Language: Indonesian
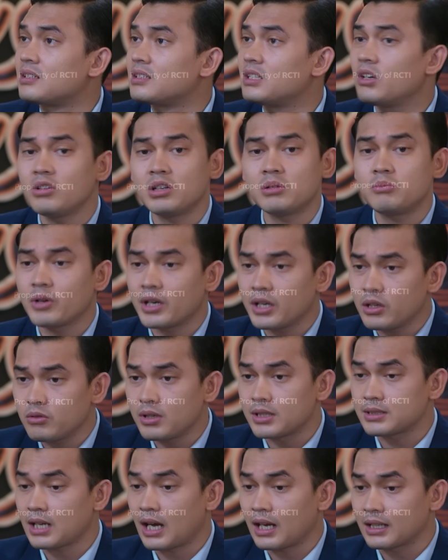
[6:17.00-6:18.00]
ya udah mungkin
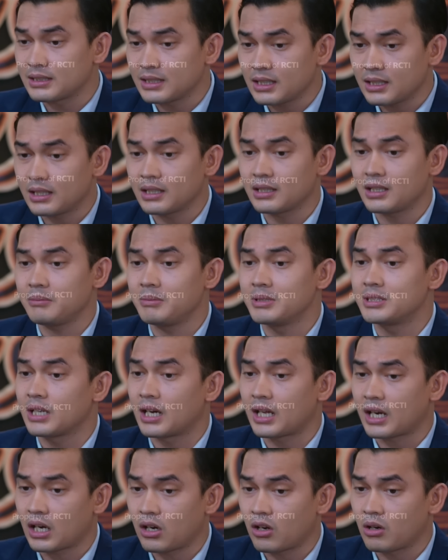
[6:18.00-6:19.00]
udah saatnya kita
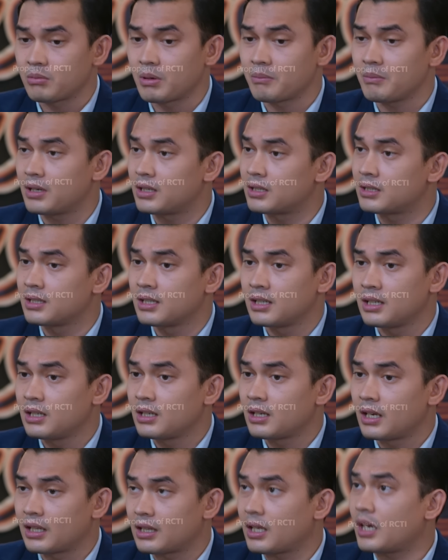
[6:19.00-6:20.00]
bicara kalau memang
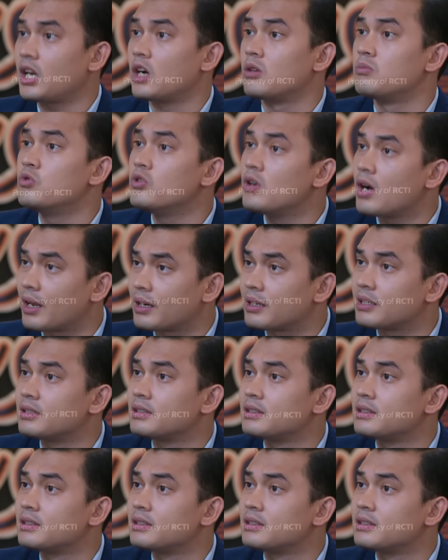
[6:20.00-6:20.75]
kita ada hubungan.